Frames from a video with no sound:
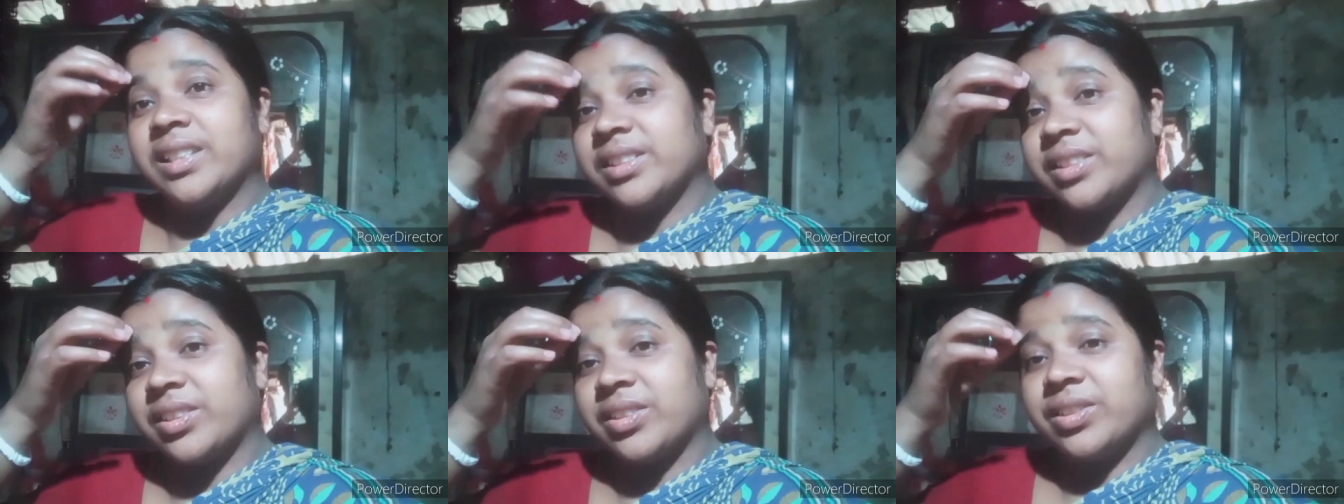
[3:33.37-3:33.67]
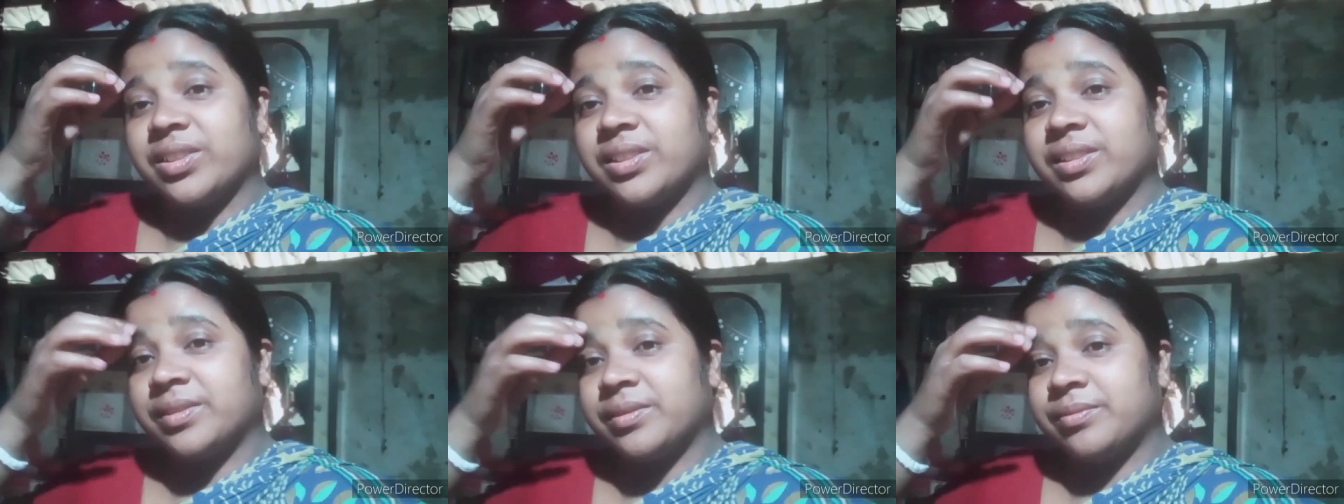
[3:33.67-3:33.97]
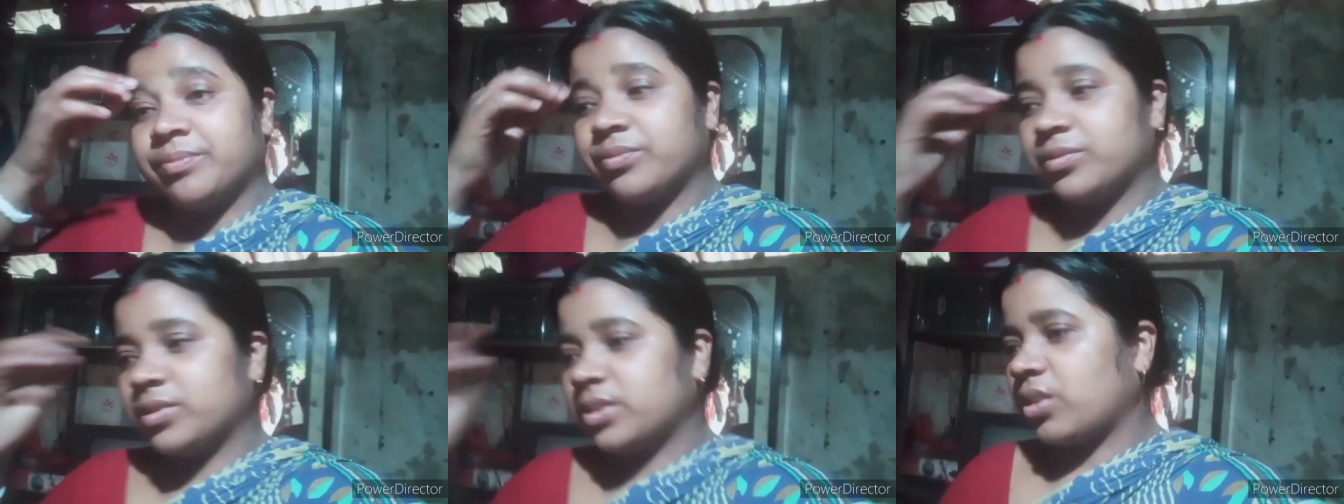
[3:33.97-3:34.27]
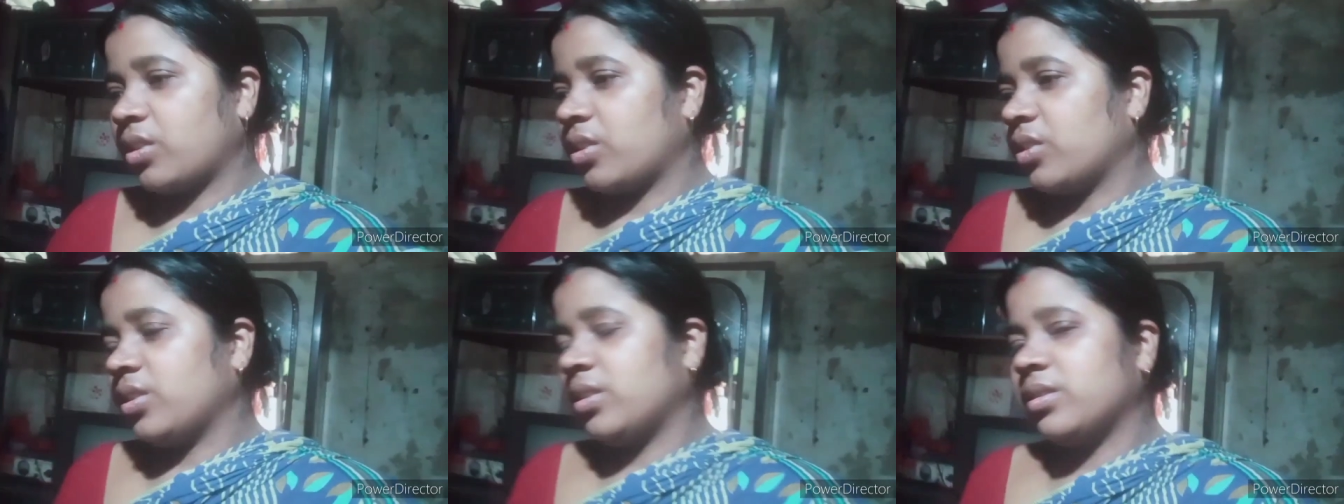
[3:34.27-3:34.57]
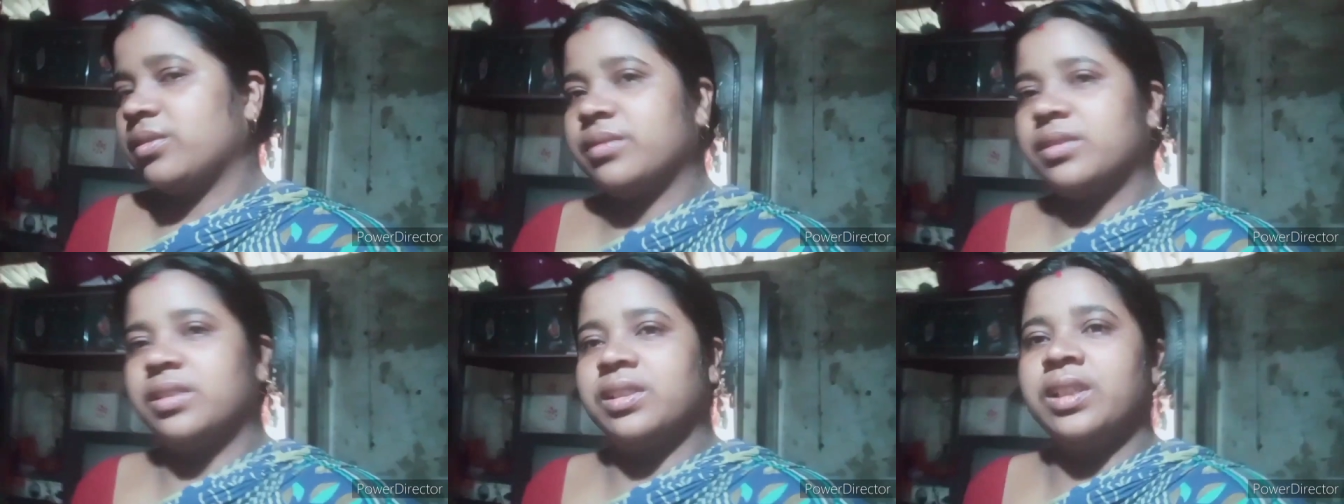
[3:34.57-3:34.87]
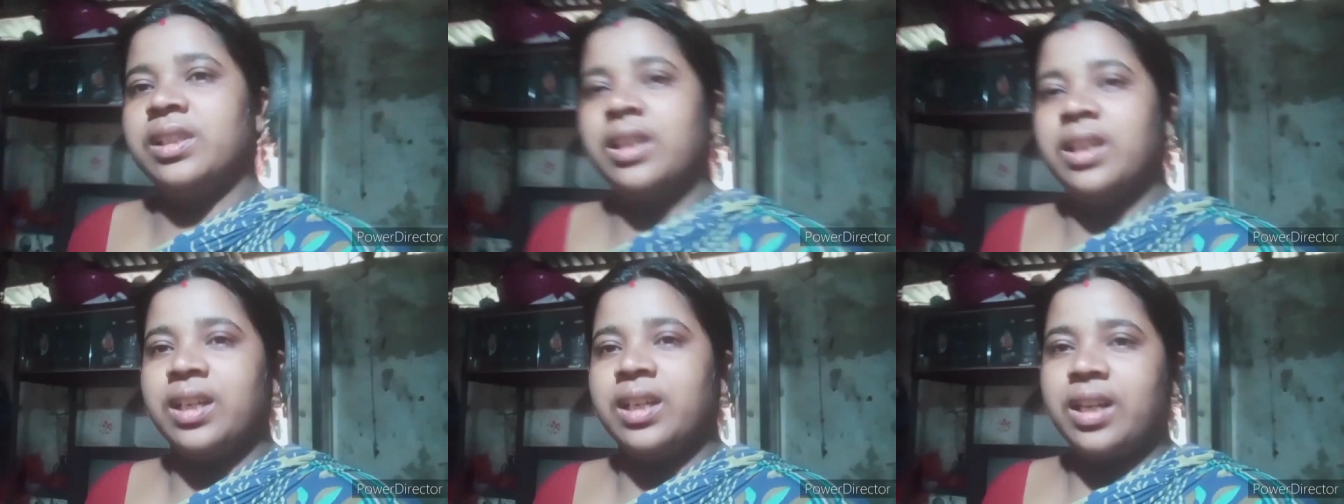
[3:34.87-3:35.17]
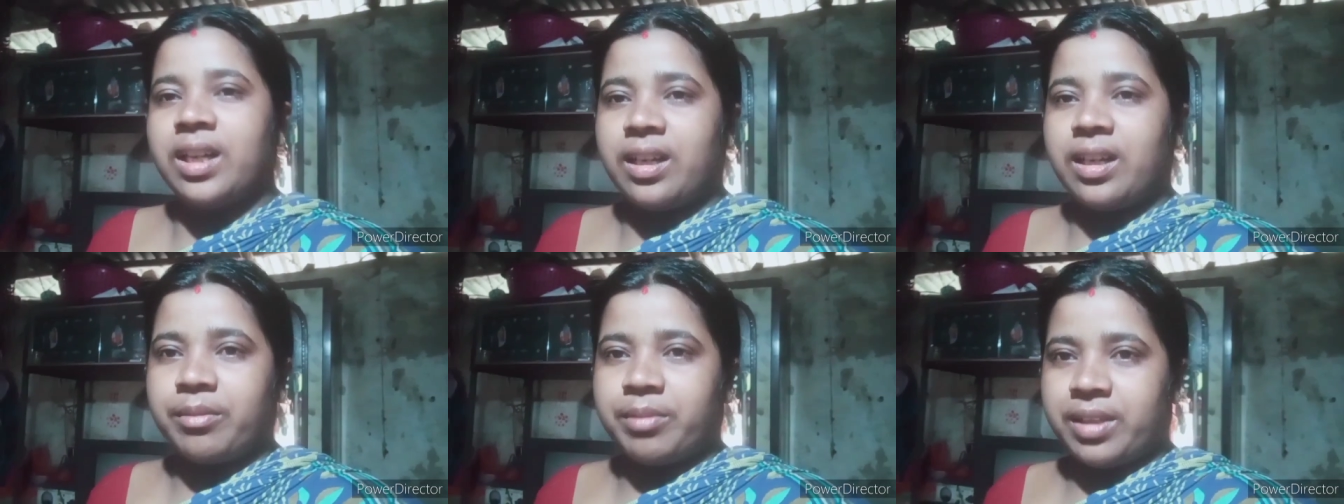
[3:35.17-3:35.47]
তো চলো
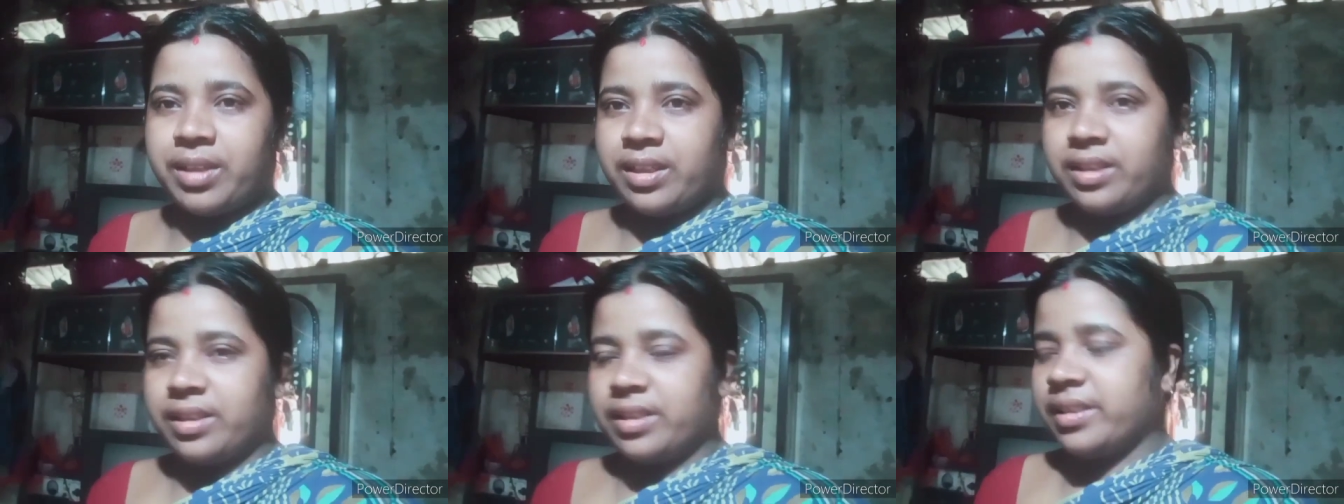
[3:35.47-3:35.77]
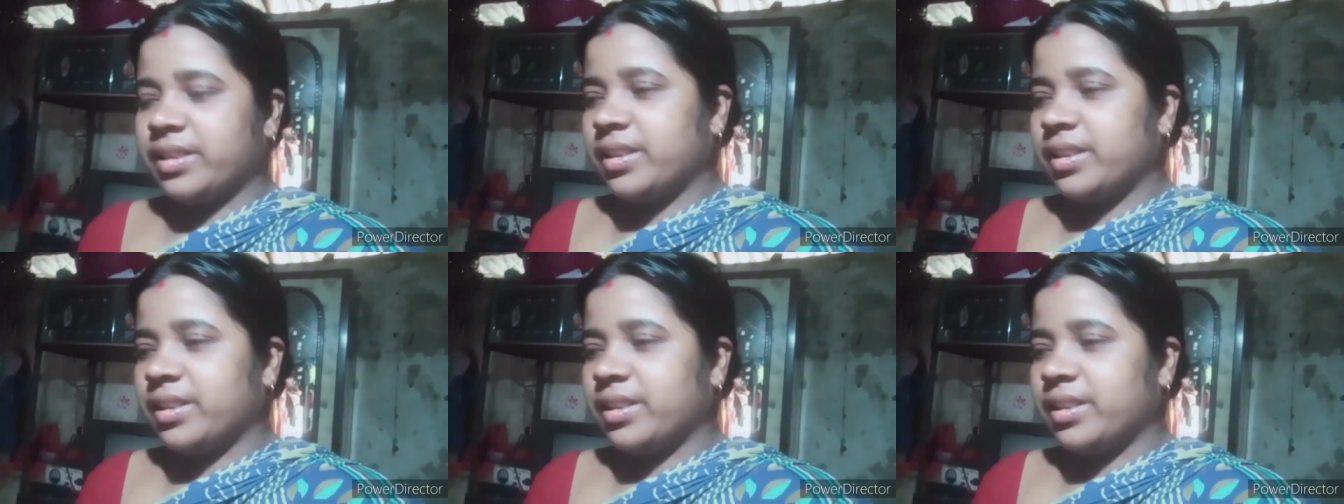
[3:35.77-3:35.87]
আবার